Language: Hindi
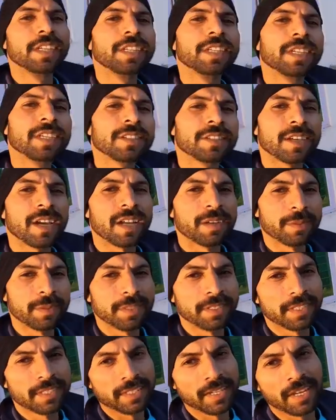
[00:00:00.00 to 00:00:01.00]
तीन या चार
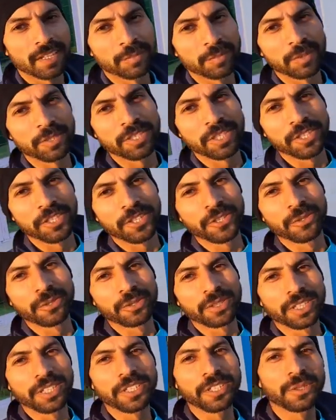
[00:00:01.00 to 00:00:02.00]
बंदे साथ में चाहिए
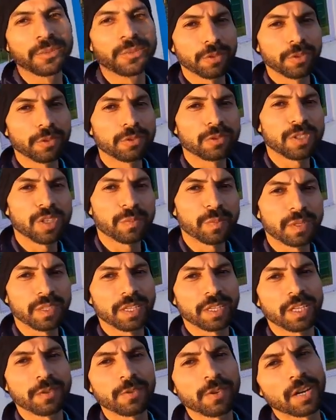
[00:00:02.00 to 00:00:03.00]
होते क्योंकि उसका
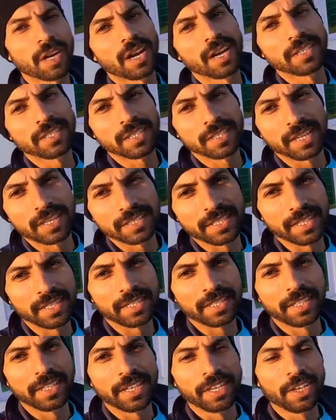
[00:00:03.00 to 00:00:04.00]
पता नहीं वो कहाँ से आ
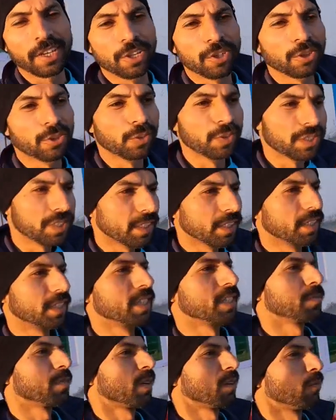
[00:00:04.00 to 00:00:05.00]
जाए तो
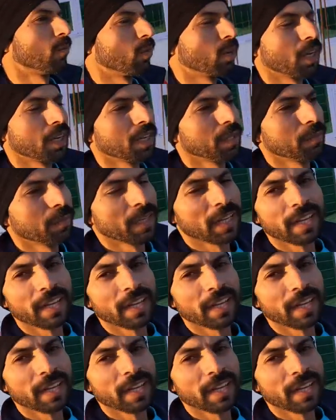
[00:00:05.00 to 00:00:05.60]
इसीलिए इस बार मौका नहीं